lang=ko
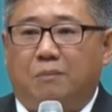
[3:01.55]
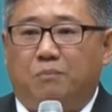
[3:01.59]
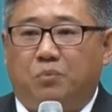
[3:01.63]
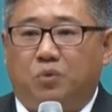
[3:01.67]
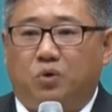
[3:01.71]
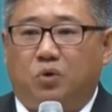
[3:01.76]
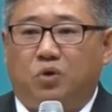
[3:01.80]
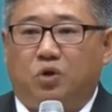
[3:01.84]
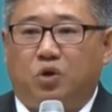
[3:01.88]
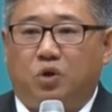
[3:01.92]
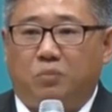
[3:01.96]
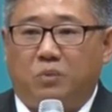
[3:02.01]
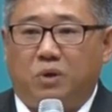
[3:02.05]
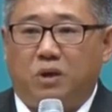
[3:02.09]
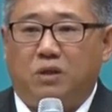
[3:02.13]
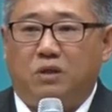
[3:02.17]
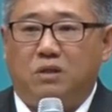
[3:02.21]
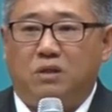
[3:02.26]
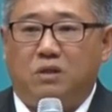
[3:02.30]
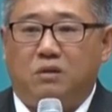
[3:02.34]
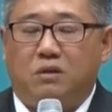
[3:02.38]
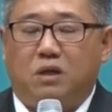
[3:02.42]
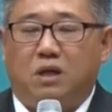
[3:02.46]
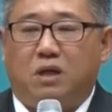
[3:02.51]
앞으로
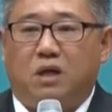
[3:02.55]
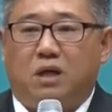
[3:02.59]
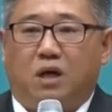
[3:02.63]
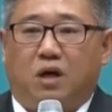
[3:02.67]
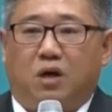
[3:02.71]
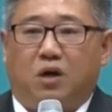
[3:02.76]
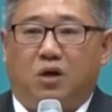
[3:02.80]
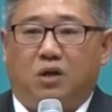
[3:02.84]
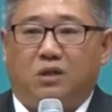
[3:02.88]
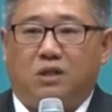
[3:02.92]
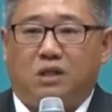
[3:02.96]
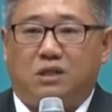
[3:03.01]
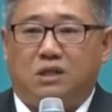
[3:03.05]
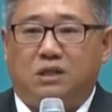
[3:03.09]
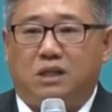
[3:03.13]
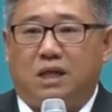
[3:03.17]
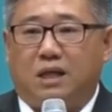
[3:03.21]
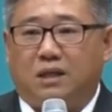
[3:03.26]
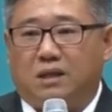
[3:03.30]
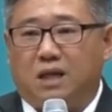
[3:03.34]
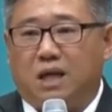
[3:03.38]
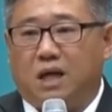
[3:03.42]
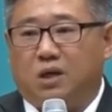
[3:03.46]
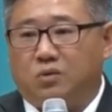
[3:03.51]
그러면 어 이제
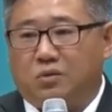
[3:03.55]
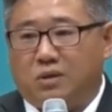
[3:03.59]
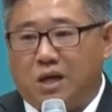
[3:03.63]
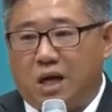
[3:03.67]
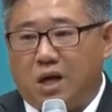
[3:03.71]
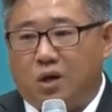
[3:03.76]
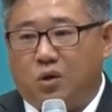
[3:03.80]
신학대학도